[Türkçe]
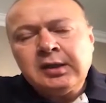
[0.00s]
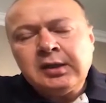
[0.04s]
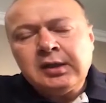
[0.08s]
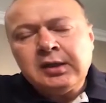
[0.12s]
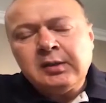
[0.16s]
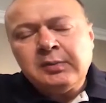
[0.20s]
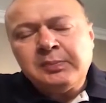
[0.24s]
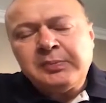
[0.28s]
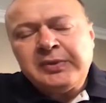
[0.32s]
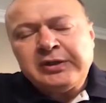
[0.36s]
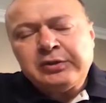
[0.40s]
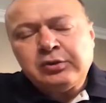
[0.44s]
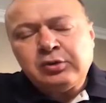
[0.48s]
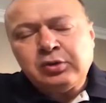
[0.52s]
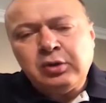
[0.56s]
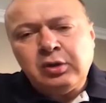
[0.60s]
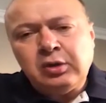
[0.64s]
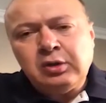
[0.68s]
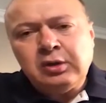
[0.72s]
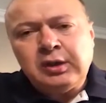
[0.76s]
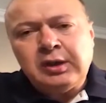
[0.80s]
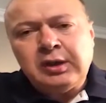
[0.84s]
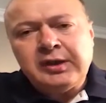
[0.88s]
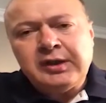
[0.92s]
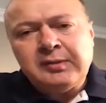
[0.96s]
E,
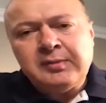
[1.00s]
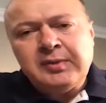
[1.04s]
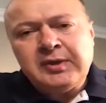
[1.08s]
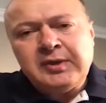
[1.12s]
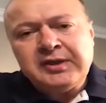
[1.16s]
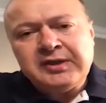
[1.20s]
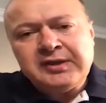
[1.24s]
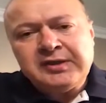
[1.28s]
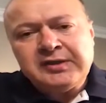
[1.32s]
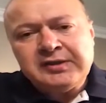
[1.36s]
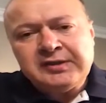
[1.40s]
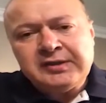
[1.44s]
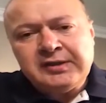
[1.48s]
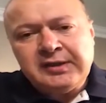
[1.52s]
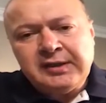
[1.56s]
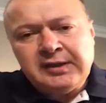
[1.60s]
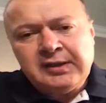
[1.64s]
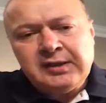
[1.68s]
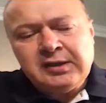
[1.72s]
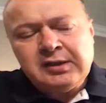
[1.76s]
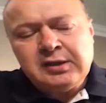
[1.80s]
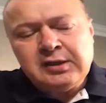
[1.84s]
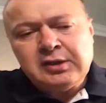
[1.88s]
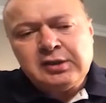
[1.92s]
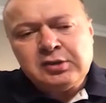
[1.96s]
petrol
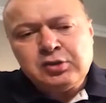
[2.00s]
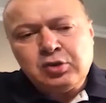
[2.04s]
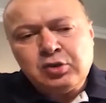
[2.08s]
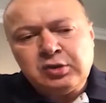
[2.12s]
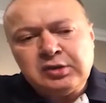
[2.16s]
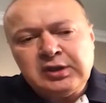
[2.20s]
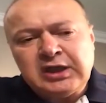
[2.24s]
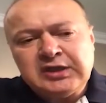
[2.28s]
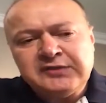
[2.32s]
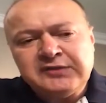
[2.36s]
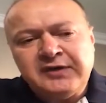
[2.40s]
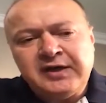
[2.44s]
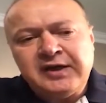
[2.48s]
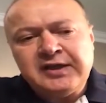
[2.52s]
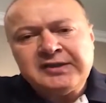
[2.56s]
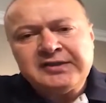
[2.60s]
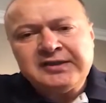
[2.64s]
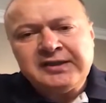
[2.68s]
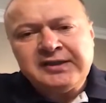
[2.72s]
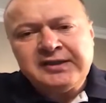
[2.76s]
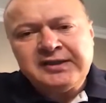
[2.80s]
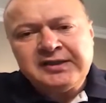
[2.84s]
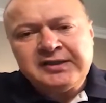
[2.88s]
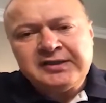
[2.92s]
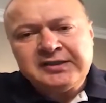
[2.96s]
arabalarında e, sondaj
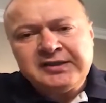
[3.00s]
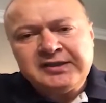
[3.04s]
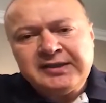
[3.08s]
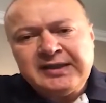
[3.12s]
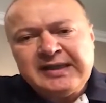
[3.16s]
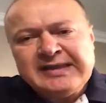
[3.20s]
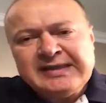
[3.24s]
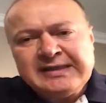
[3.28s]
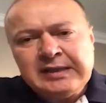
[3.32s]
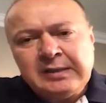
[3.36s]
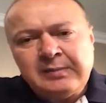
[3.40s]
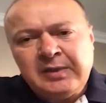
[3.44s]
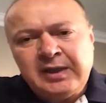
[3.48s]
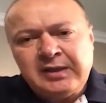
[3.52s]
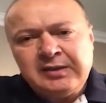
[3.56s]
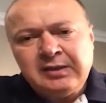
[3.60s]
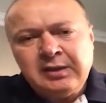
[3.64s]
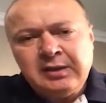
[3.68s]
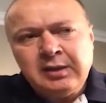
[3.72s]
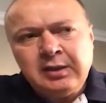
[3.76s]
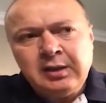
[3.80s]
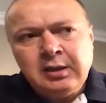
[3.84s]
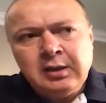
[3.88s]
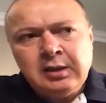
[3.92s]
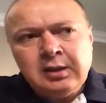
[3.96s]
faaliyetine girdiğiniz
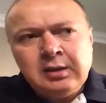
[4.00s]
zaman